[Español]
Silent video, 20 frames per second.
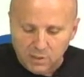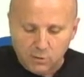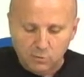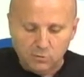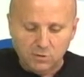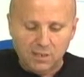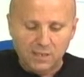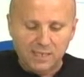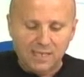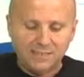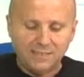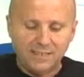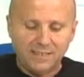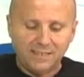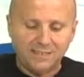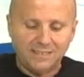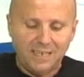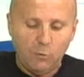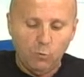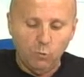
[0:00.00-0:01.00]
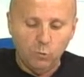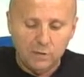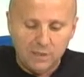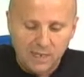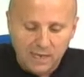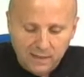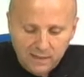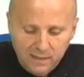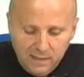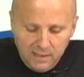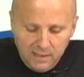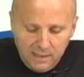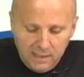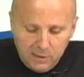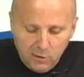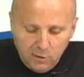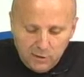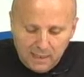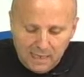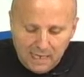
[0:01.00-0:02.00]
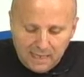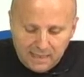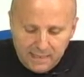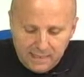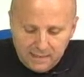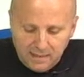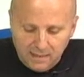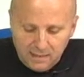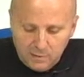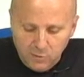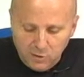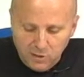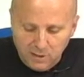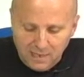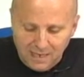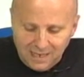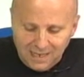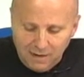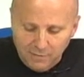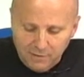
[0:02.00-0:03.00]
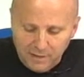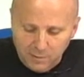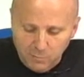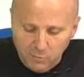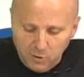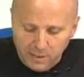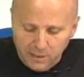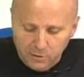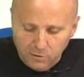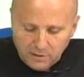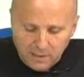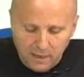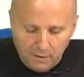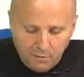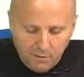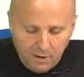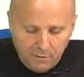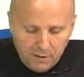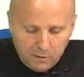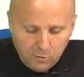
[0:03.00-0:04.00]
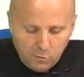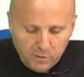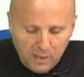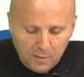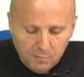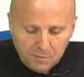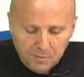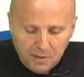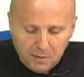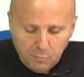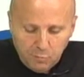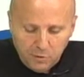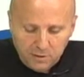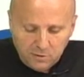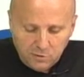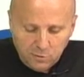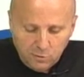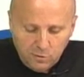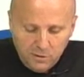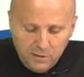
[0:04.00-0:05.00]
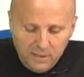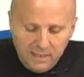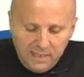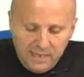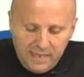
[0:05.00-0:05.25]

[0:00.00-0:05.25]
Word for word: que conseguía ser segunda y donde el atleta de Molina Javier Moreno se alzaba con el primer puesto.